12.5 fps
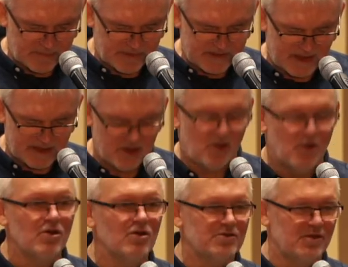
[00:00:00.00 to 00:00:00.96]
pytanie o
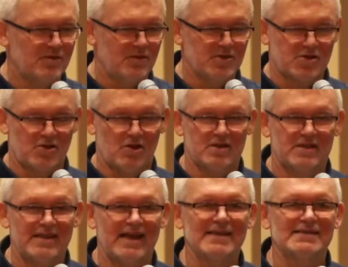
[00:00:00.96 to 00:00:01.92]
gotowość
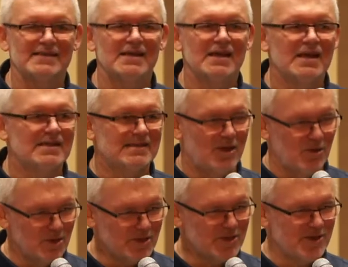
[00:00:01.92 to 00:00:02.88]
koordynacji
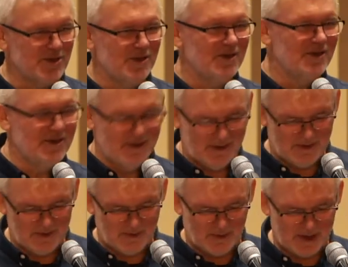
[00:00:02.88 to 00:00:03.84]
całości,
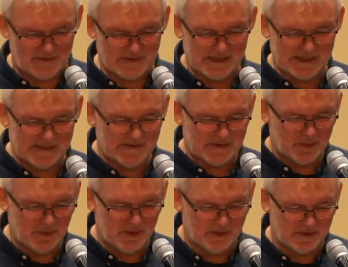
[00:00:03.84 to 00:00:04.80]
które wszyscy
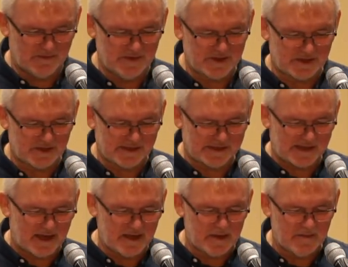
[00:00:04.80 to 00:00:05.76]
wspólnotowicze
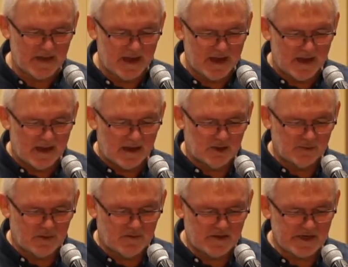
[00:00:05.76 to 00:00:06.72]
dostali,
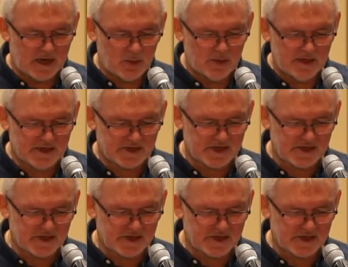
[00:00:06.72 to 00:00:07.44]
odpowiedziało jeszcze